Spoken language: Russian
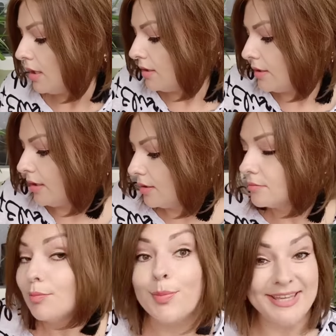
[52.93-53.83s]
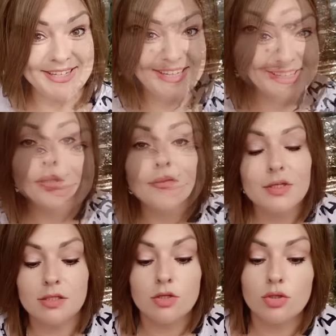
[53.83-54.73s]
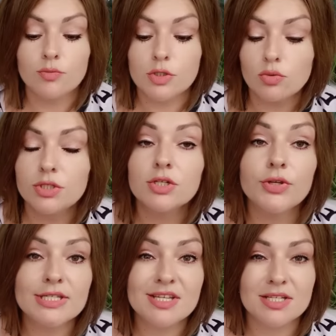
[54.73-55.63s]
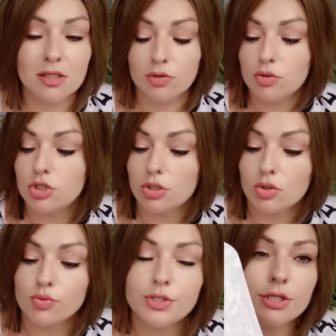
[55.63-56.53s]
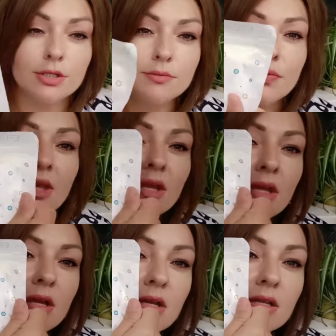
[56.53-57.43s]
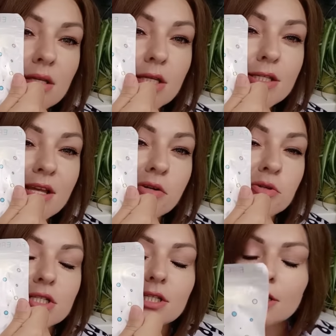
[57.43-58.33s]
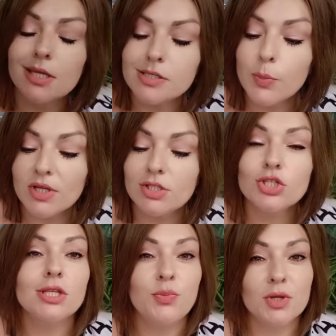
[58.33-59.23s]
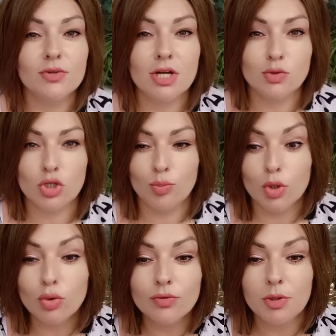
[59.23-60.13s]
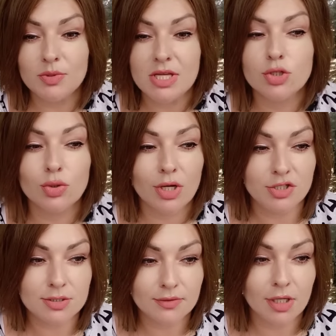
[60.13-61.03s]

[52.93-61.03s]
Итак, поехали. Давайте начнем с трусиков. Я заказала дочери трусики единорожные такие симпатичные. Не первый раз уже беру, и вы мне писали, что качество